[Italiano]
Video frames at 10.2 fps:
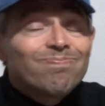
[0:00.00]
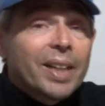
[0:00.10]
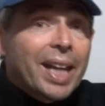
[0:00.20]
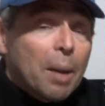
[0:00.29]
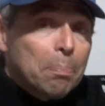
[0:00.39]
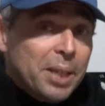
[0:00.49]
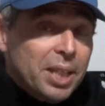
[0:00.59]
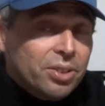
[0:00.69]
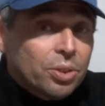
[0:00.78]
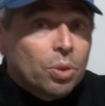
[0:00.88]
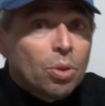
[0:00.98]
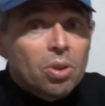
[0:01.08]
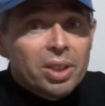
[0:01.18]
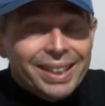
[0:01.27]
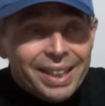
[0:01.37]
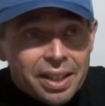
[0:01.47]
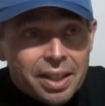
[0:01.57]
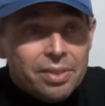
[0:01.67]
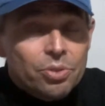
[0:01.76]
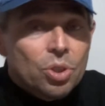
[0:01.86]
capisco
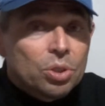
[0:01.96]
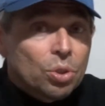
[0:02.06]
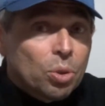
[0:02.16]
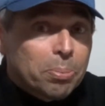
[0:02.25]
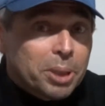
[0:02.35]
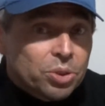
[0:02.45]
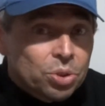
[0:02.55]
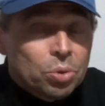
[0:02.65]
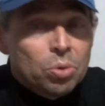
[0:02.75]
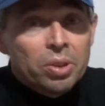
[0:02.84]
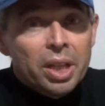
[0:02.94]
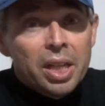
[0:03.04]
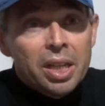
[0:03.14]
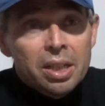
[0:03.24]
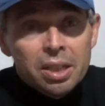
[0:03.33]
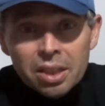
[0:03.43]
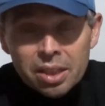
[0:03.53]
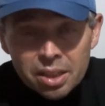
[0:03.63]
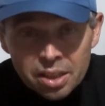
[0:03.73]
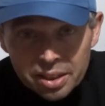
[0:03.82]
che ci sono persone
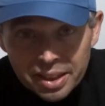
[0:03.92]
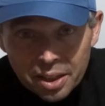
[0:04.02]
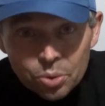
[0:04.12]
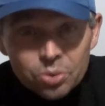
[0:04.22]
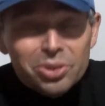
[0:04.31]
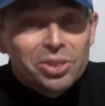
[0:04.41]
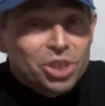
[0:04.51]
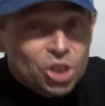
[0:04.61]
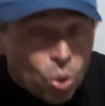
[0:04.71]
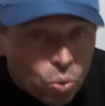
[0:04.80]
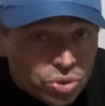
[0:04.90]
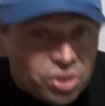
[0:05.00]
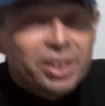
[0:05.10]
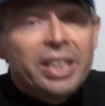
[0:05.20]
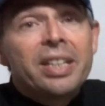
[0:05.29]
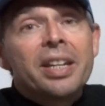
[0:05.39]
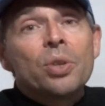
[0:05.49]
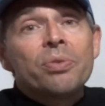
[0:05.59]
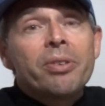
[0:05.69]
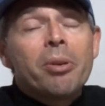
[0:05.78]
eh, che
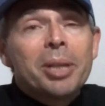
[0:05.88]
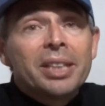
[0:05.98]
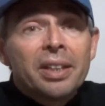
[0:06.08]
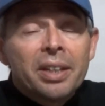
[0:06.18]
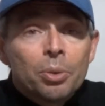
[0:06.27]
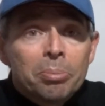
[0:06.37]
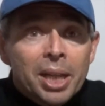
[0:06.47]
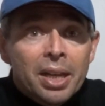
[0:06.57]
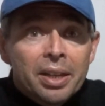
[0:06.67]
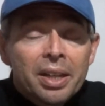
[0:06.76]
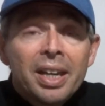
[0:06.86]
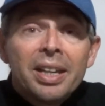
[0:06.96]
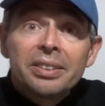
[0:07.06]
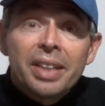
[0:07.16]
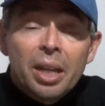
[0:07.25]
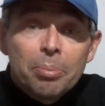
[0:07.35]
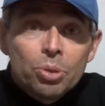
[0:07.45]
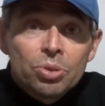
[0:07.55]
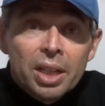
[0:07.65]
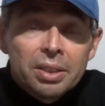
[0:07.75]
sconsigliano vivamente di comprare scarpe
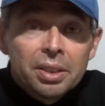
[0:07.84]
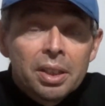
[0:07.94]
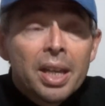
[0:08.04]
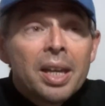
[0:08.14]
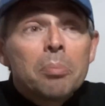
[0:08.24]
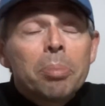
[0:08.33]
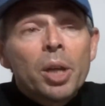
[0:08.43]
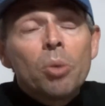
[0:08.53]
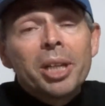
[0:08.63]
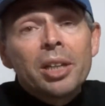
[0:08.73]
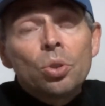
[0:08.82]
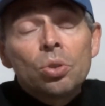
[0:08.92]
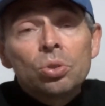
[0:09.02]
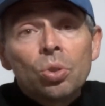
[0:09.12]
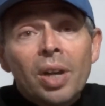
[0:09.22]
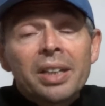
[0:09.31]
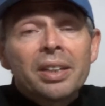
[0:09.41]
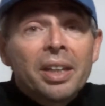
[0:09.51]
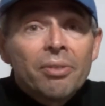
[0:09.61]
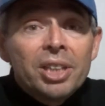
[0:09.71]
usate. Però mi rendo conto
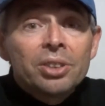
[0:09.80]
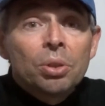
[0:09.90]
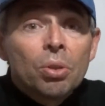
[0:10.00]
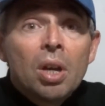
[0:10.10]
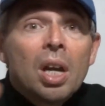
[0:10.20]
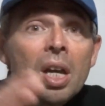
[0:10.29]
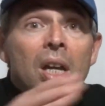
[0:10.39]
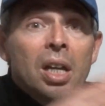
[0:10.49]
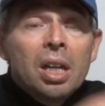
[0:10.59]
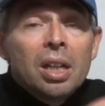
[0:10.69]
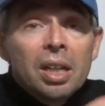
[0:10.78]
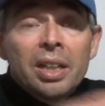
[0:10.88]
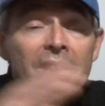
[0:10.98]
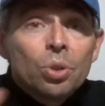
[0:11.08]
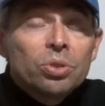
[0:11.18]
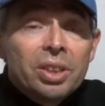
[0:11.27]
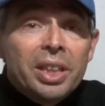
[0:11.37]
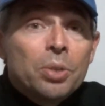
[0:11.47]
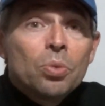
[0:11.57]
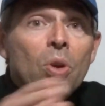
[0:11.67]
anche che visto eh, il
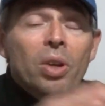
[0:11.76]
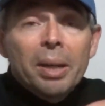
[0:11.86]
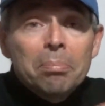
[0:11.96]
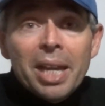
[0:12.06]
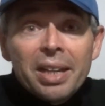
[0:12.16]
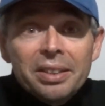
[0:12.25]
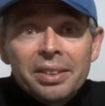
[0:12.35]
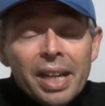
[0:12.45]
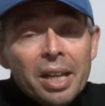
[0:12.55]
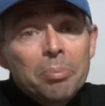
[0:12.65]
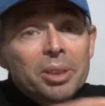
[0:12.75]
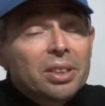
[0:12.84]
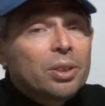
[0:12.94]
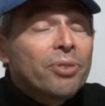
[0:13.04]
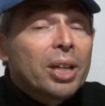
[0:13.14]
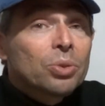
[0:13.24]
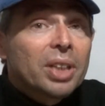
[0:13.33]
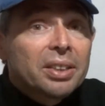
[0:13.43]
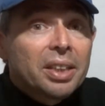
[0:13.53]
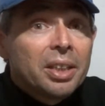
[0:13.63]
continuo cambiare scarpe se si fanno
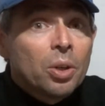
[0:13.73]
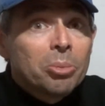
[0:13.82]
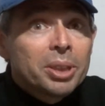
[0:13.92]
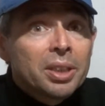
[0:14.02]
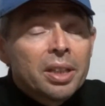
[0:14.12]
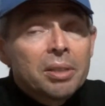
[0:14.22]
tanti chilometri,